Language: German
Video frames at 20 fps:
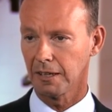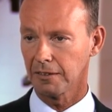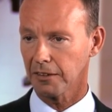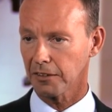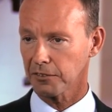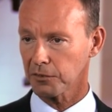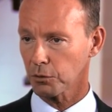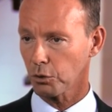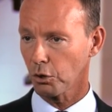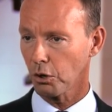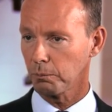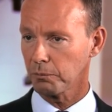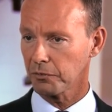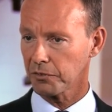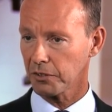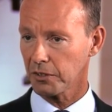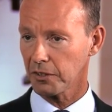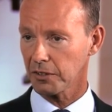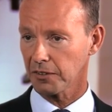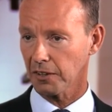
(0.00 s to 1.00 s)
Dazu
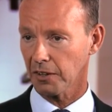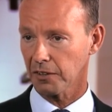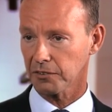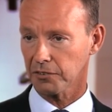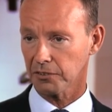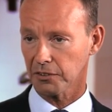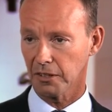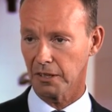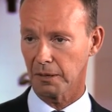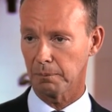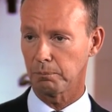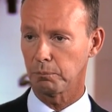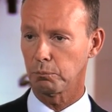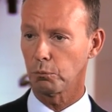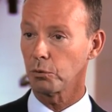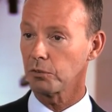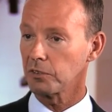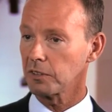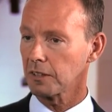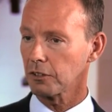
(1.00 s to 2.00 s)
kommt das ähm,
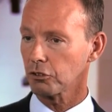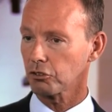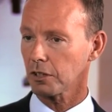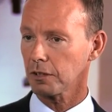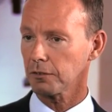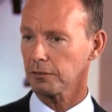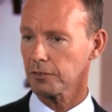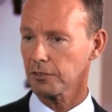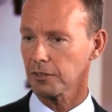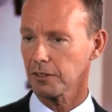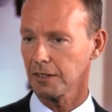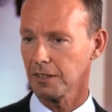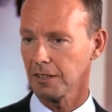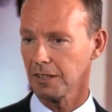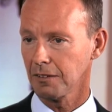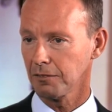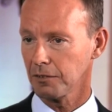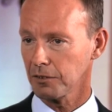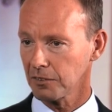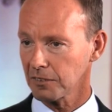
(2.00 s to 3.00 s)
Musikgeschäft.
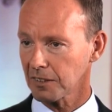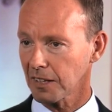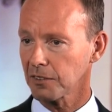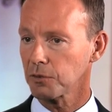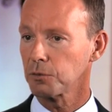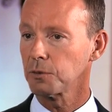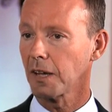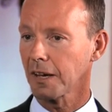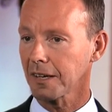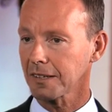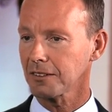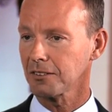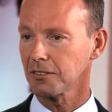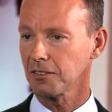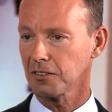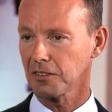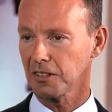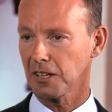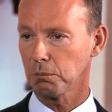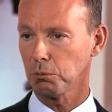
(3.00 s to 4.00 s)
Wir sind ja jetzt wieder
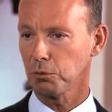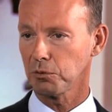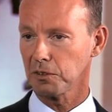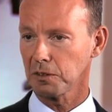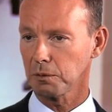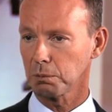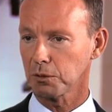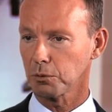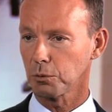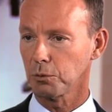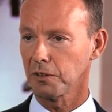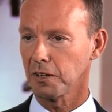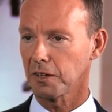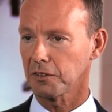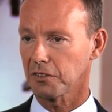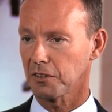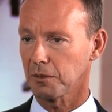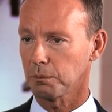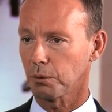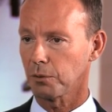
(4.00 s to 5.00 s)
richtig in der Musik mit
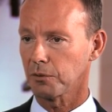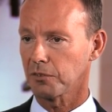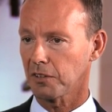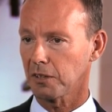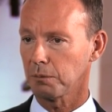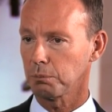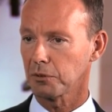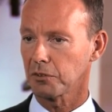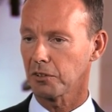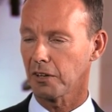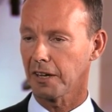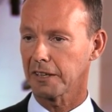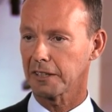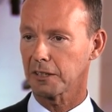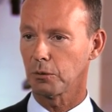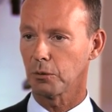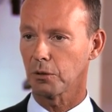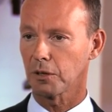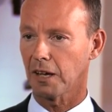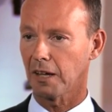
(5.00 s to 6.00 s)
100%
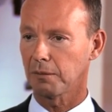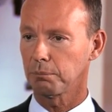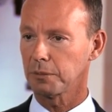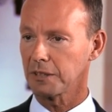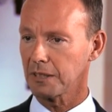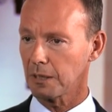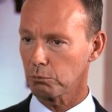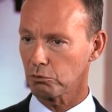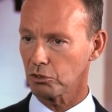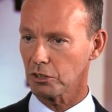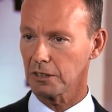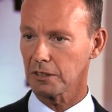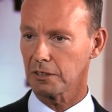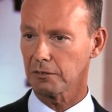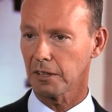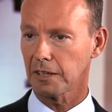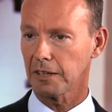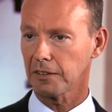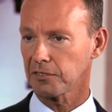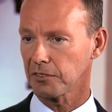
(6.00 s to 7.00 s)
Beteiligung an BMG,
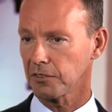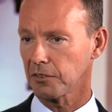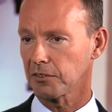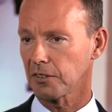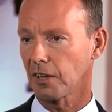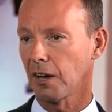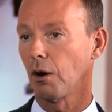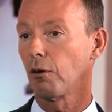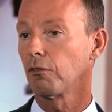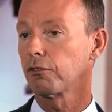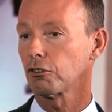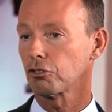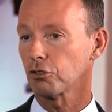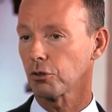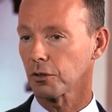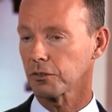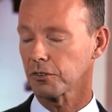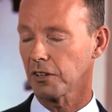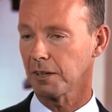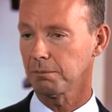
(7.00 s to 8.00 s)
die wir letztes Jahr
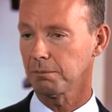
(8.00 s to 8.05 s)
aufgestockt